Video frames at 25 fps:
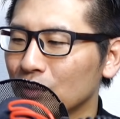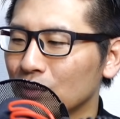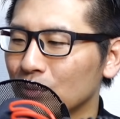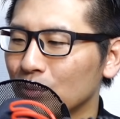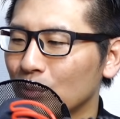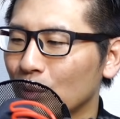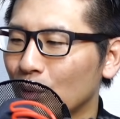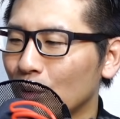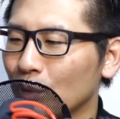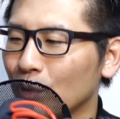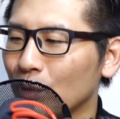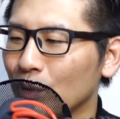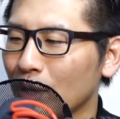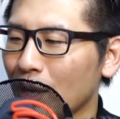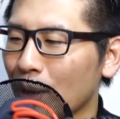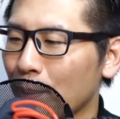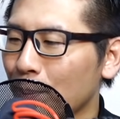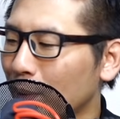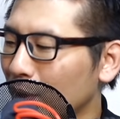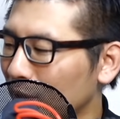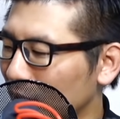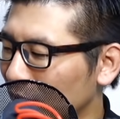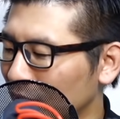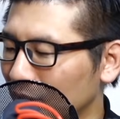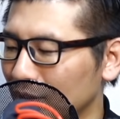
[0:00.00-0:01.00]
もう
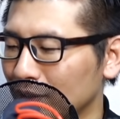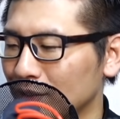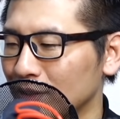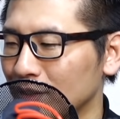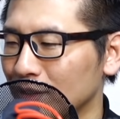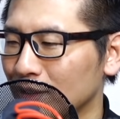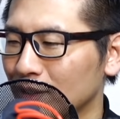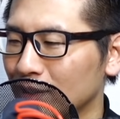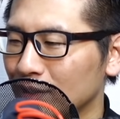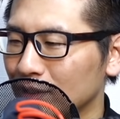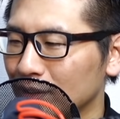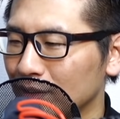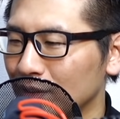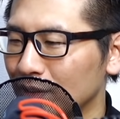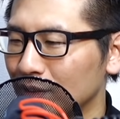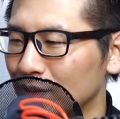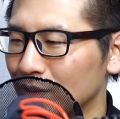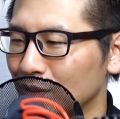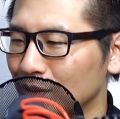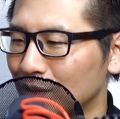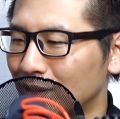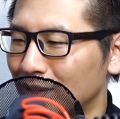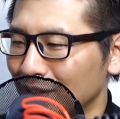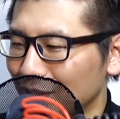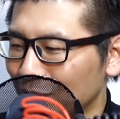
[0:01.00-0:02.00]
やっぱり、
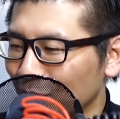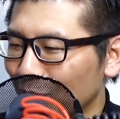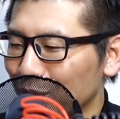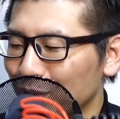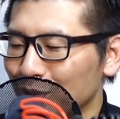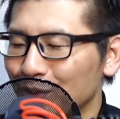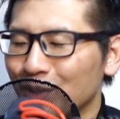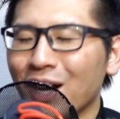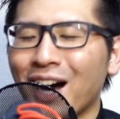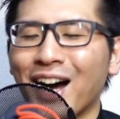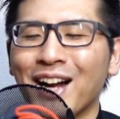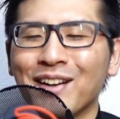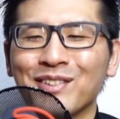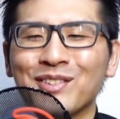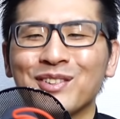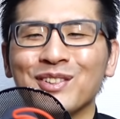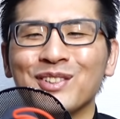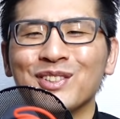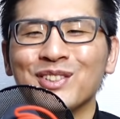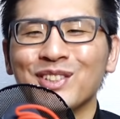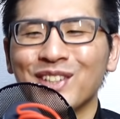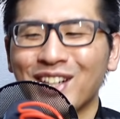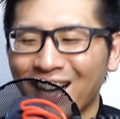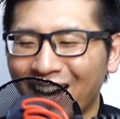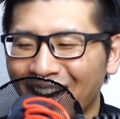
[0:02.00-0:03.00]
余裕があると
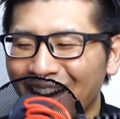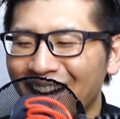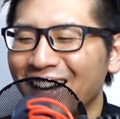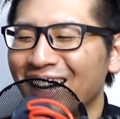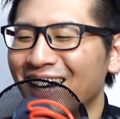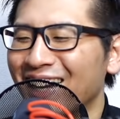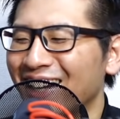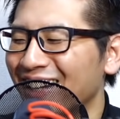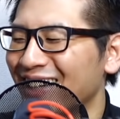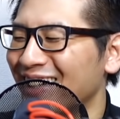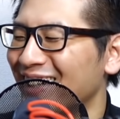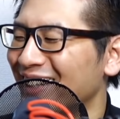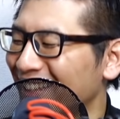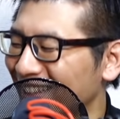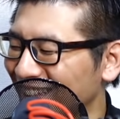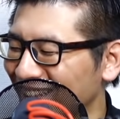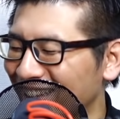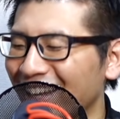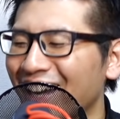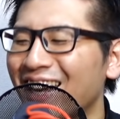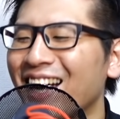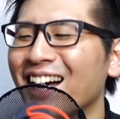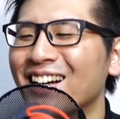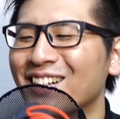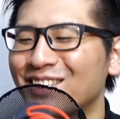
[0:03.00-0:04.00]
いうか
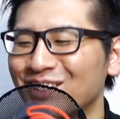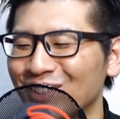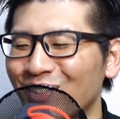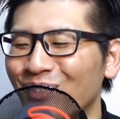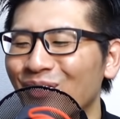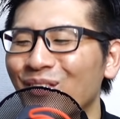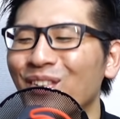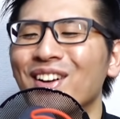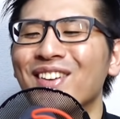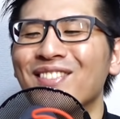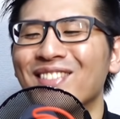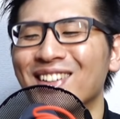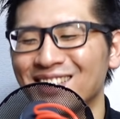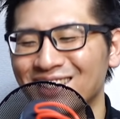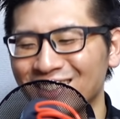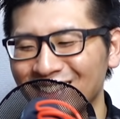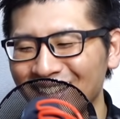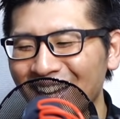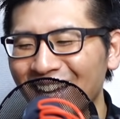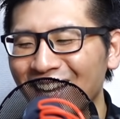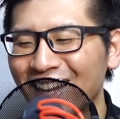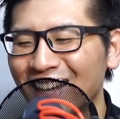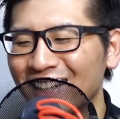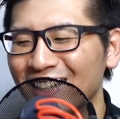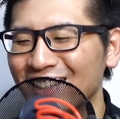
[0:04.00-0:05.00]
でかく思います
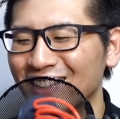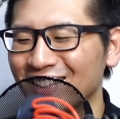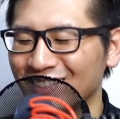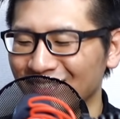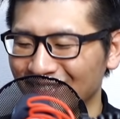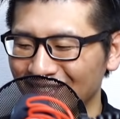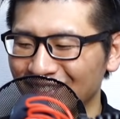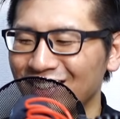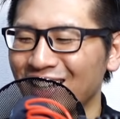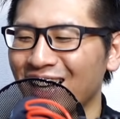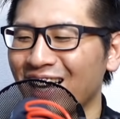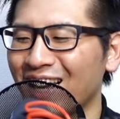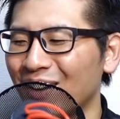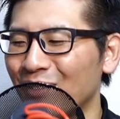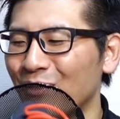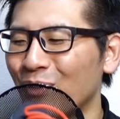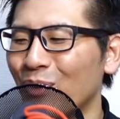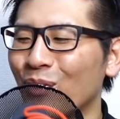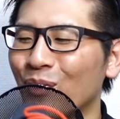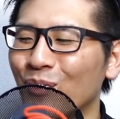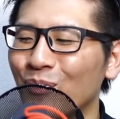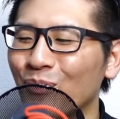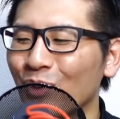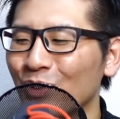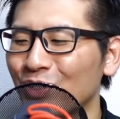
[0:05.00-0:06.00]
ね。なんか
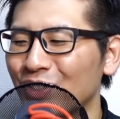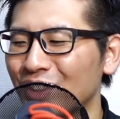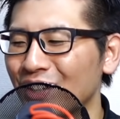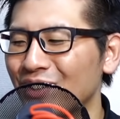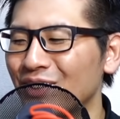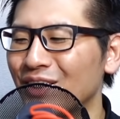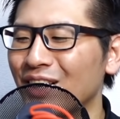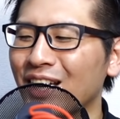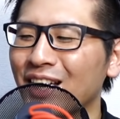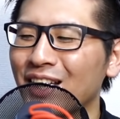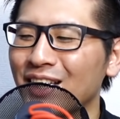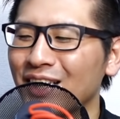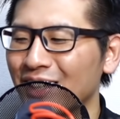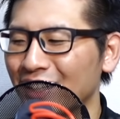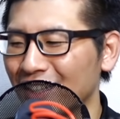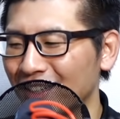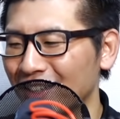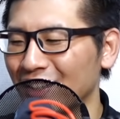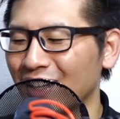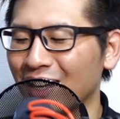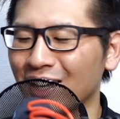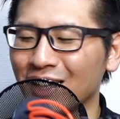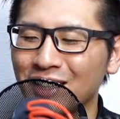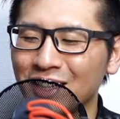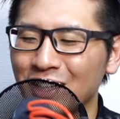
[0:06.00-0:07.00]
もう持ってるだけで
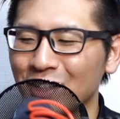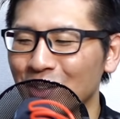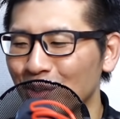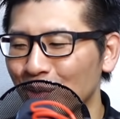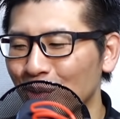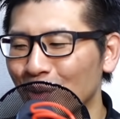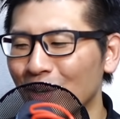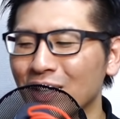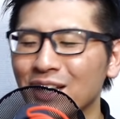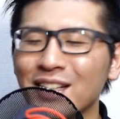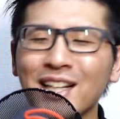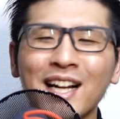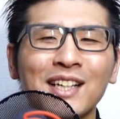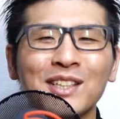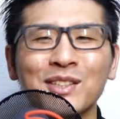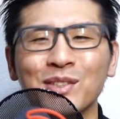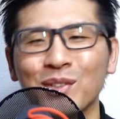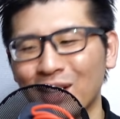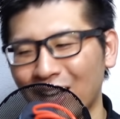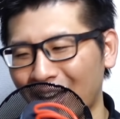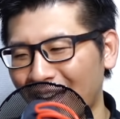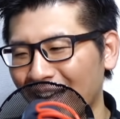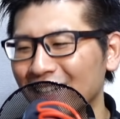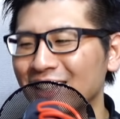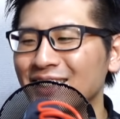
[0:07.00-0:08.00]
なんか筋トレになりそ
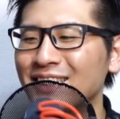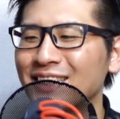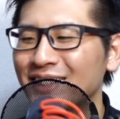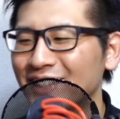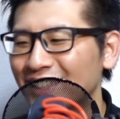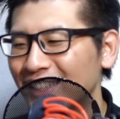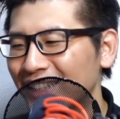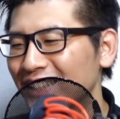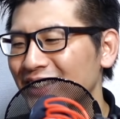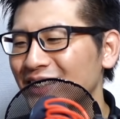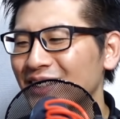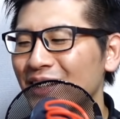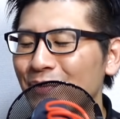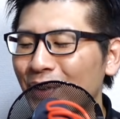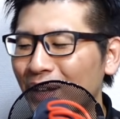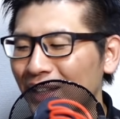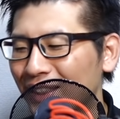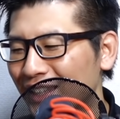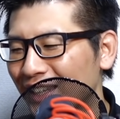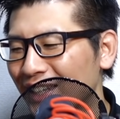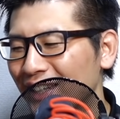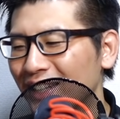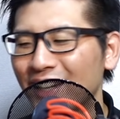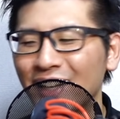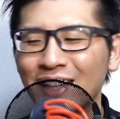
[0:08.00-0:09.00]
うな感じですね。
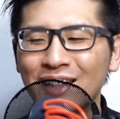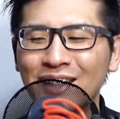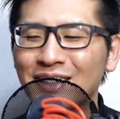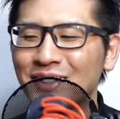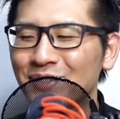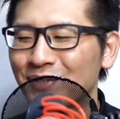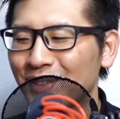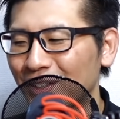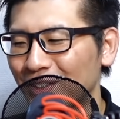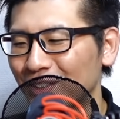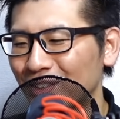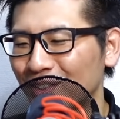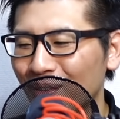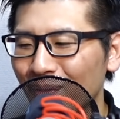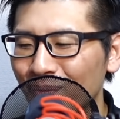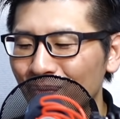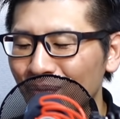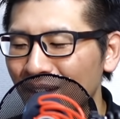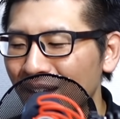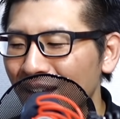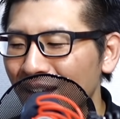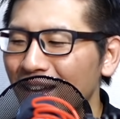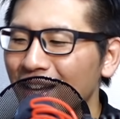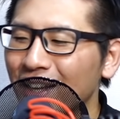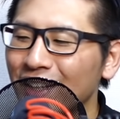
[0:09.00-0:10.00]
バッテリー入れてしまうと。
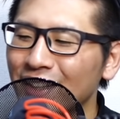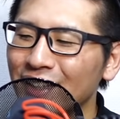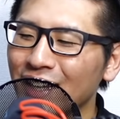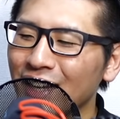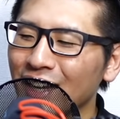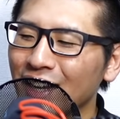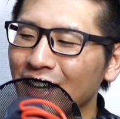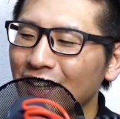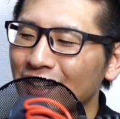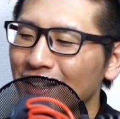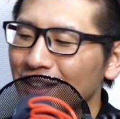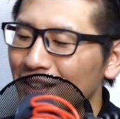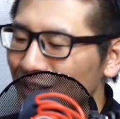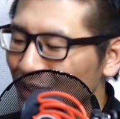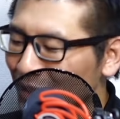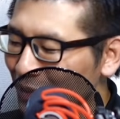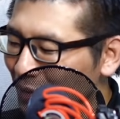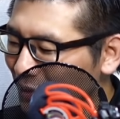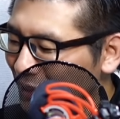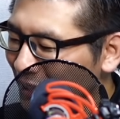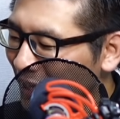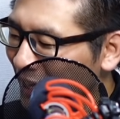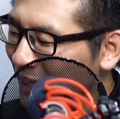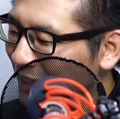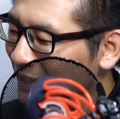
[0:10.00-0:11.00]
で、
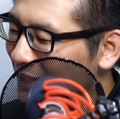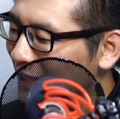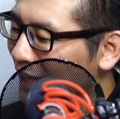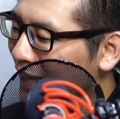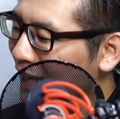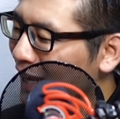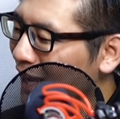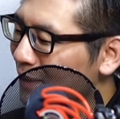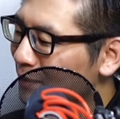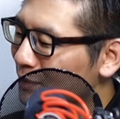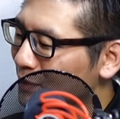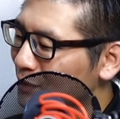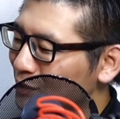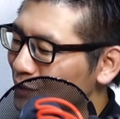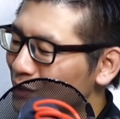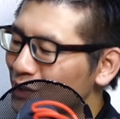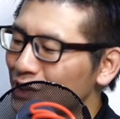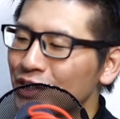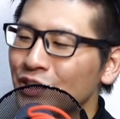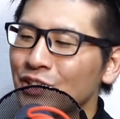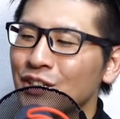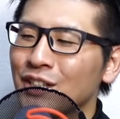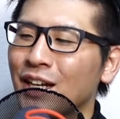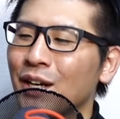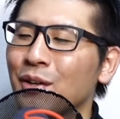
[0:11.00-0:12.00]
筐体がでかい分、
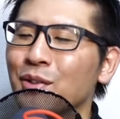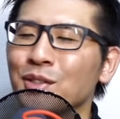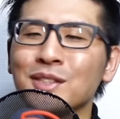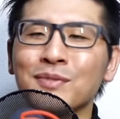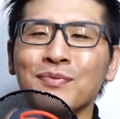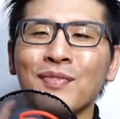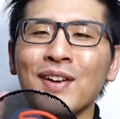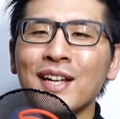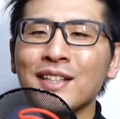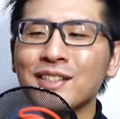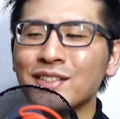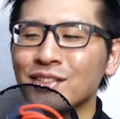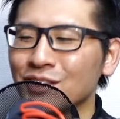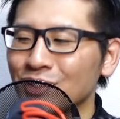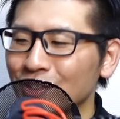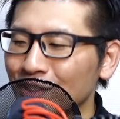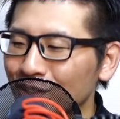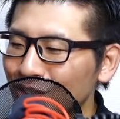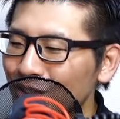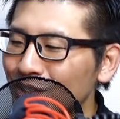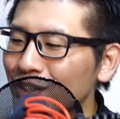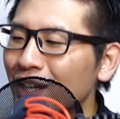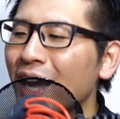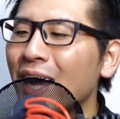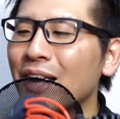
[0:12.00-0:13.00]
後ろに結構スペースに
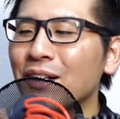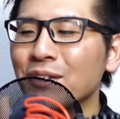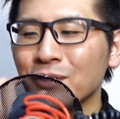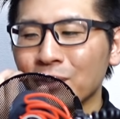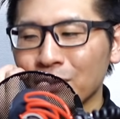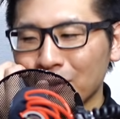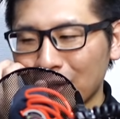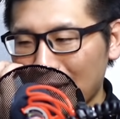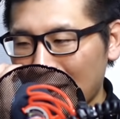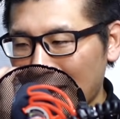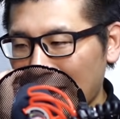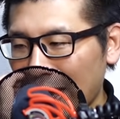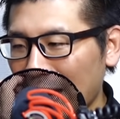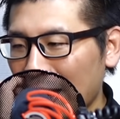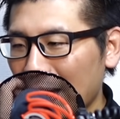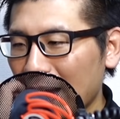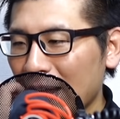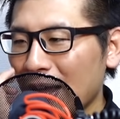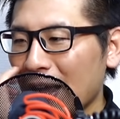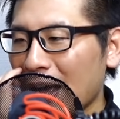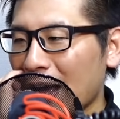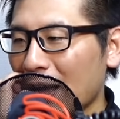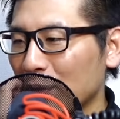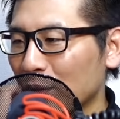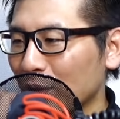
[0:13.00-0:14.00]
余裕があるので、
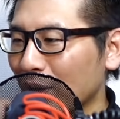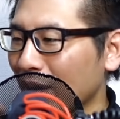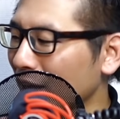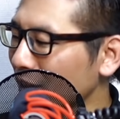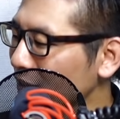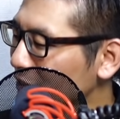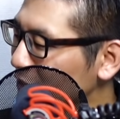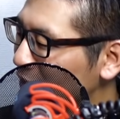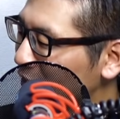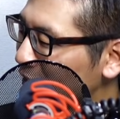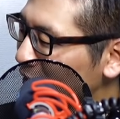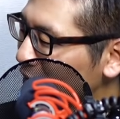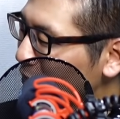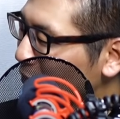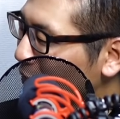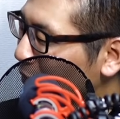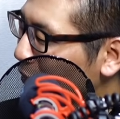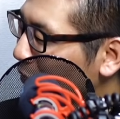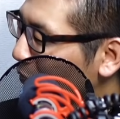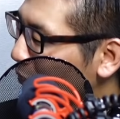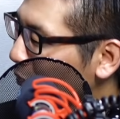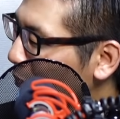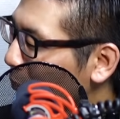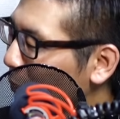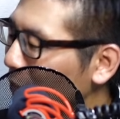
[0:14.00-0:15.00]
各機
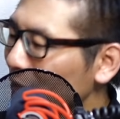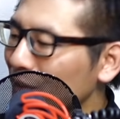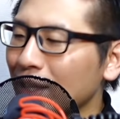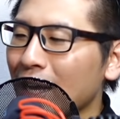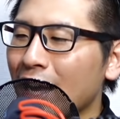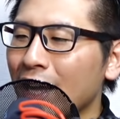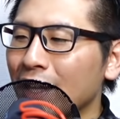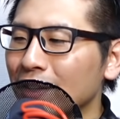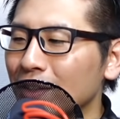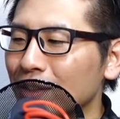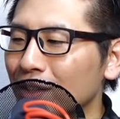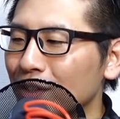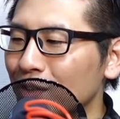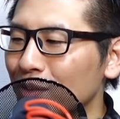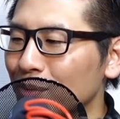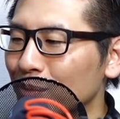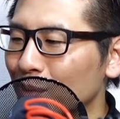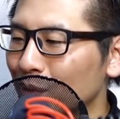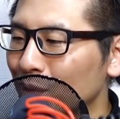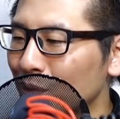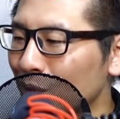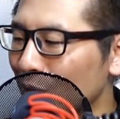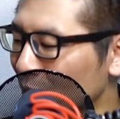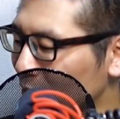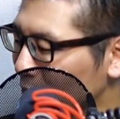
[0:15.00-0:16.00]
能のボタンっていう
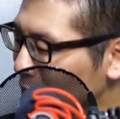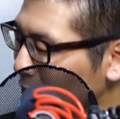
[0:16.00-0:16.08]
ものを